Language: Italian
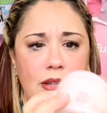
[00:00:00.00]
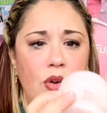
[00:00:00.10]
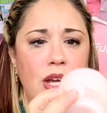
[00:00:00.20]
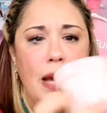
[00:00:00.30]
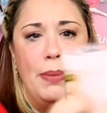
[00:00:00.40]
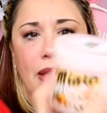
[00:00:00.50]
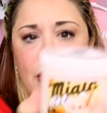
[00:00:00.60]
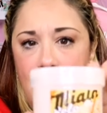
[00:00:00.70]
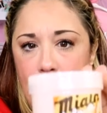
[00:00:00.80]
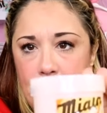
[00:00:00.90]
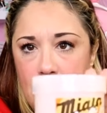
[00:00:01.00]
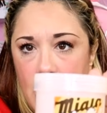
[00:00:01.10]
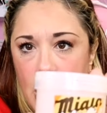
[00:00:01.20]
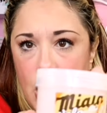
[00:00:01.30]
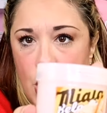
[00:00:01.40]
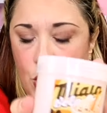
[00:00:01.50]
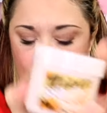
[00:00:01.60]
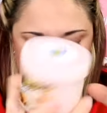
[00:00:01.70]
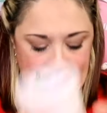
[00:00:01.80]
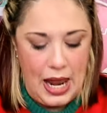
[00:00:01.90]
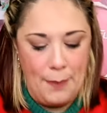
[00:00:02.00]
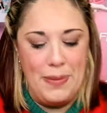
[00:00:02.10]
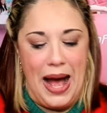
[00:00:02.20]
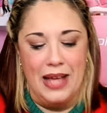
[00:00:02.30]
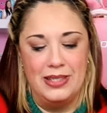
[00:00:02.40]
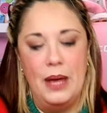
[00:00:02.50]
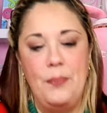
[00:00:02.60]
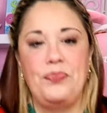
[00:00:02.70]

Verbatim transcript: teoricamente. Questa è la base.